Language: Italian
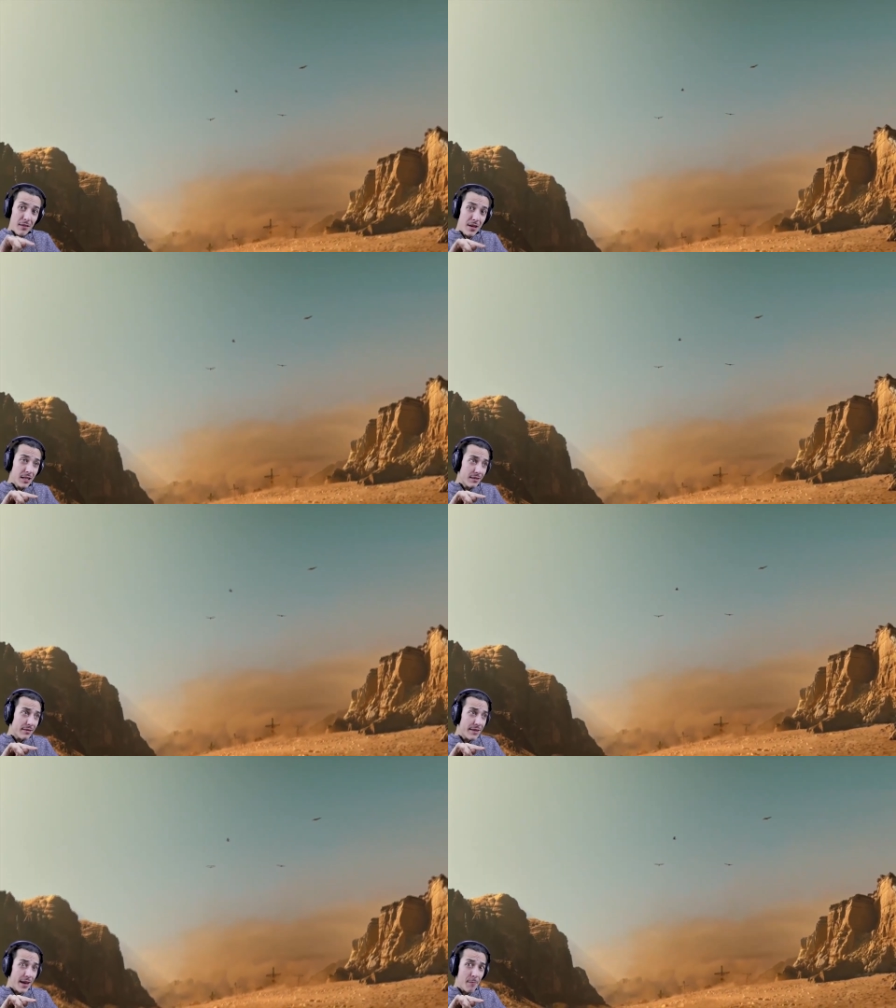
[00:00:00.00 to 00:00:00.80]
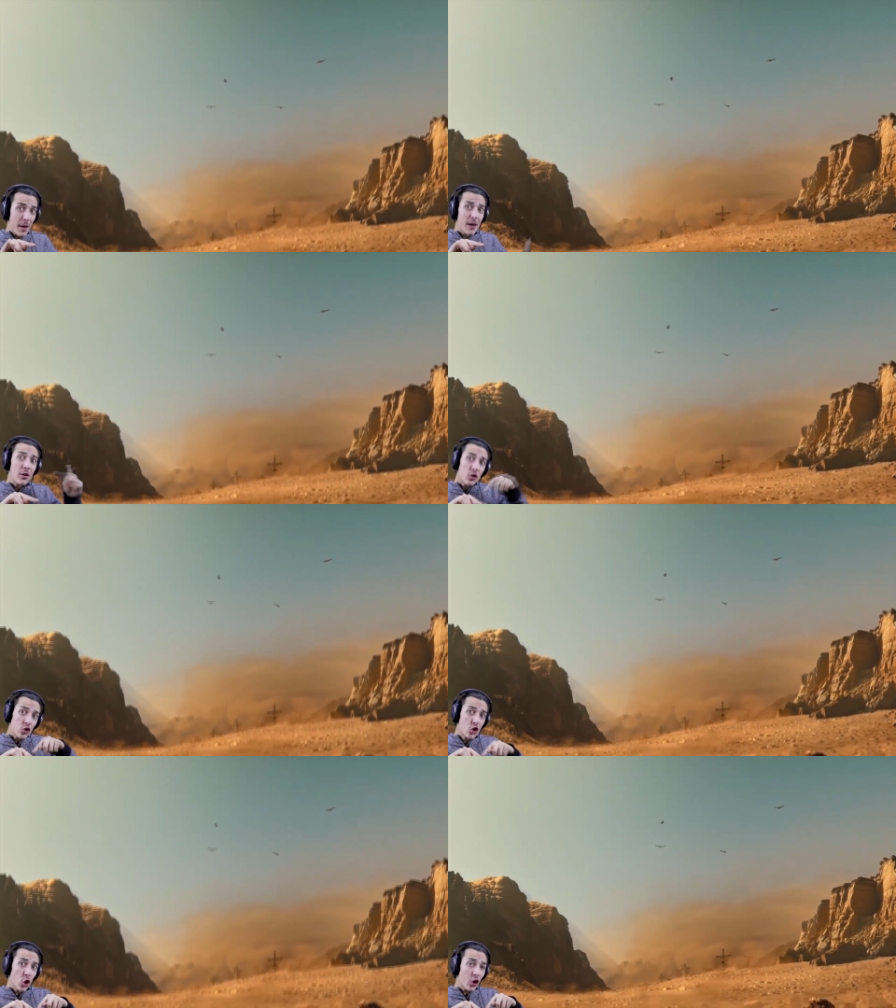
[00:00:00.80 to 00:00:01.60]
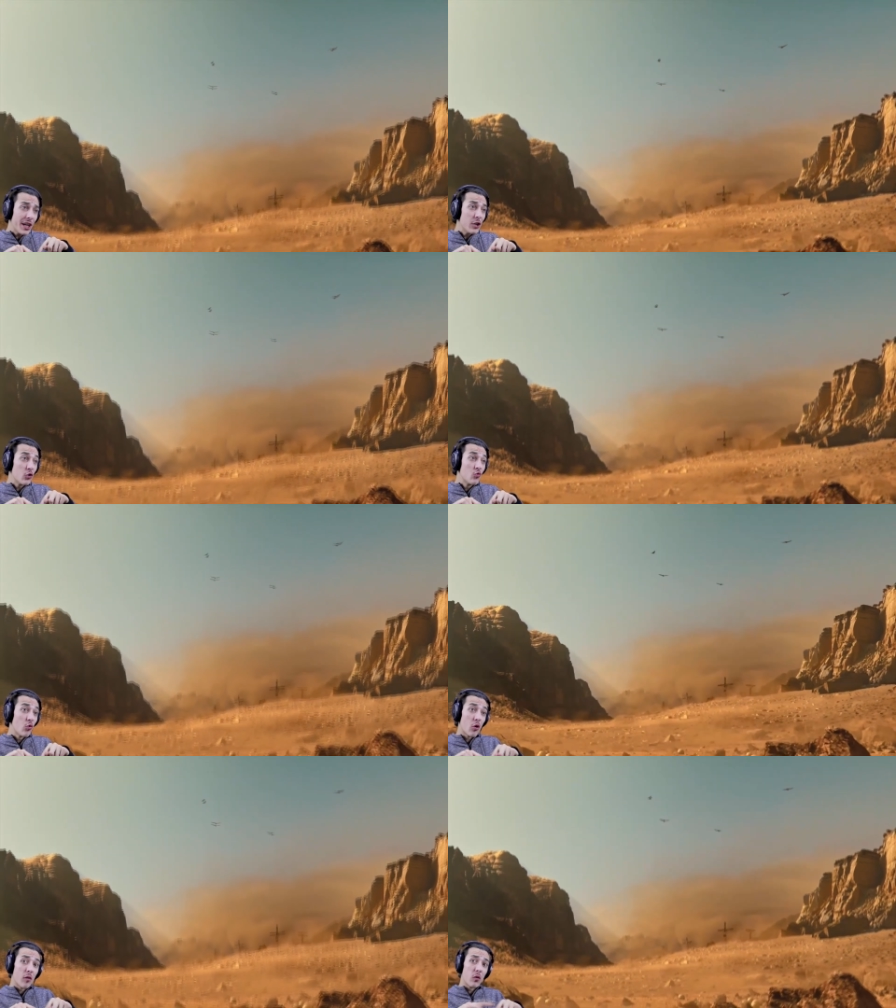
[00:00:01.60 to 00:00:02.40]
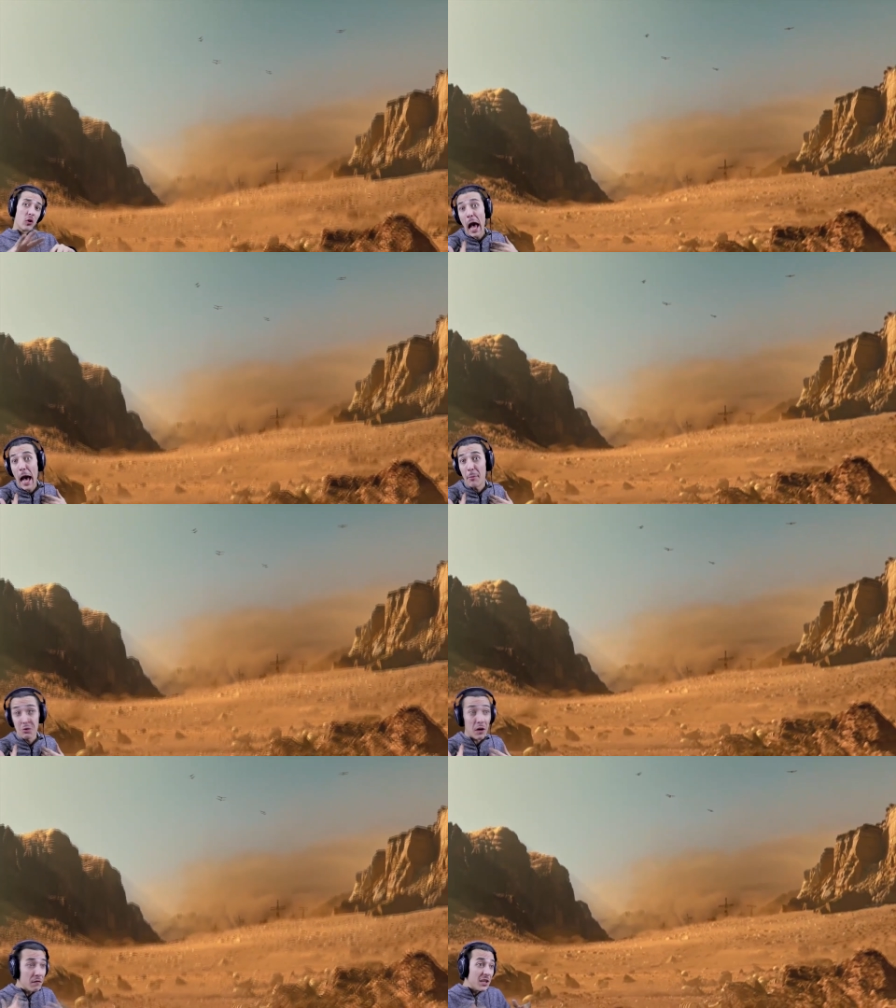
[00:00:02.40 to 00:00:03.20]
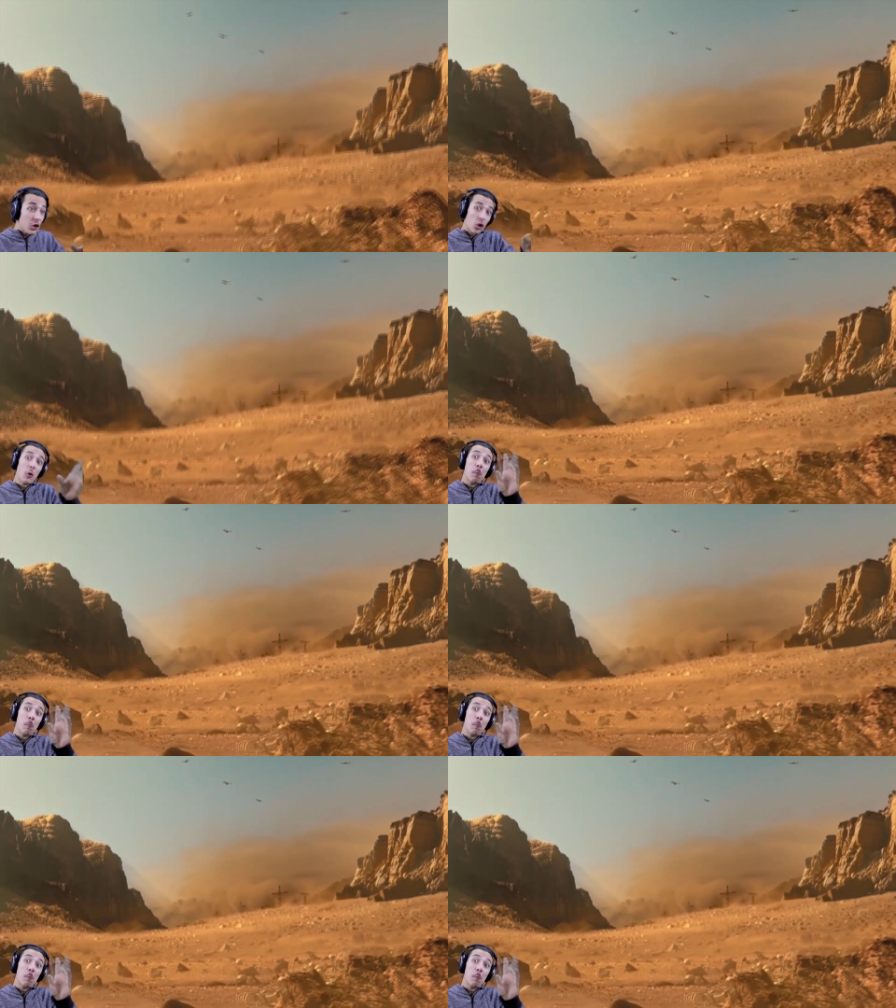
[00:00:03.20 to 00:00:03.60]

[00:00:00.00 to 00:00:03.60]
insieme giochino nuovo, a mio avviso,